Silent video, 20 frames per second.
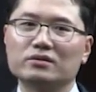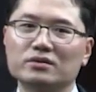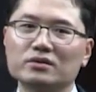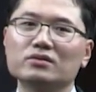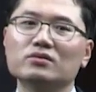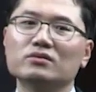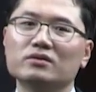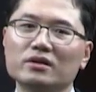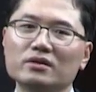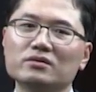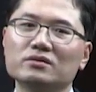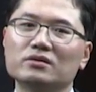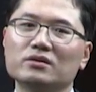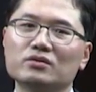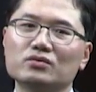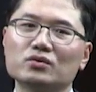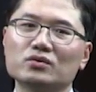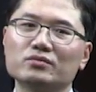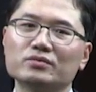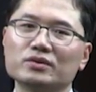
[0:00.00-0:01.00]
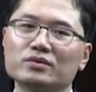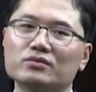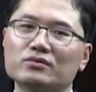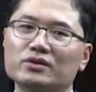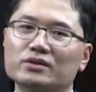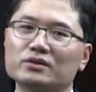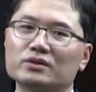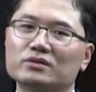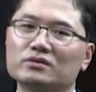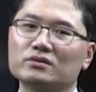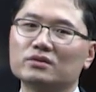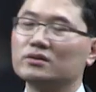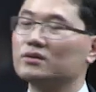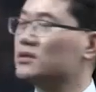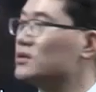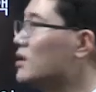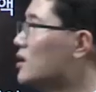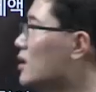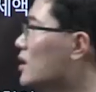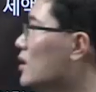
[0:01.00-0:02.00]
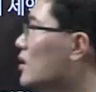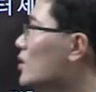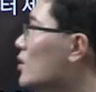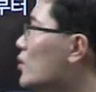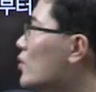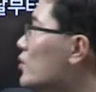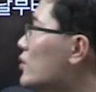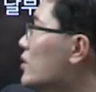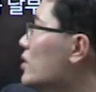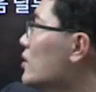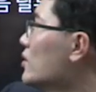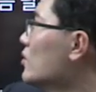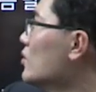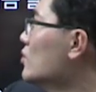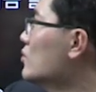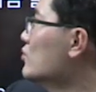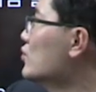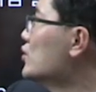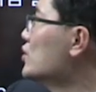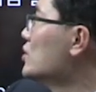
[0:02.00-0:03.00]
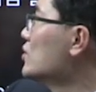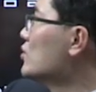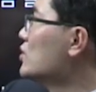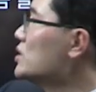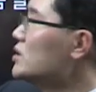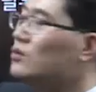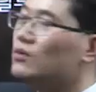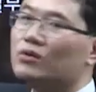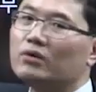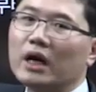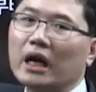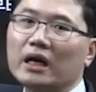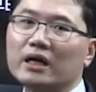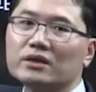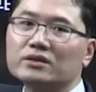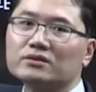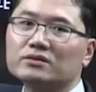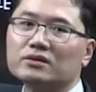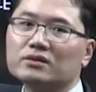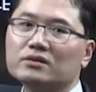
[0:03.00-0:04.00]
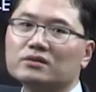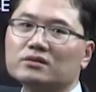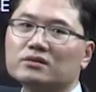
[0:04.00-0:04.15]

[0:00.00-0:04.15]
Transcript: 신고는 했는데 조금 신고해서 그거는 이제 5년에 그 무신고 신고를 안 했어요.